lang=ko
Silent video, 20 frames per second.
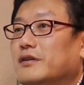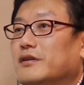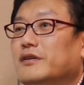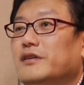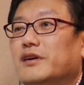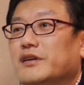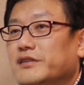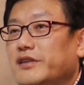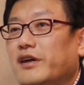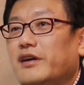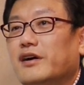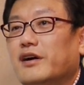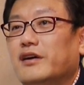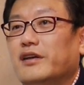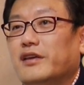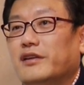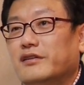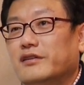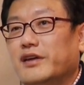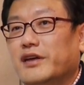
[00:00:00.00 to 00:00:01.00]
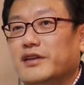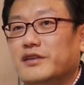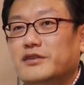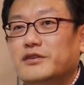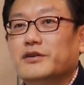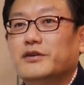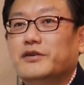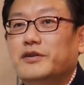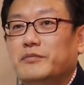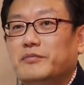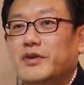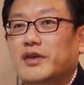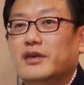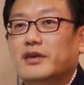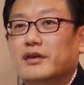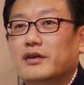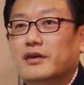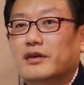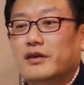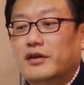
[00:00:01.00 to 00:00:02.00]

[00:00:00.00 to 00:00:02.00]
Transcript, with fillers: 그냥 생각이 일어나 있죠, 이미.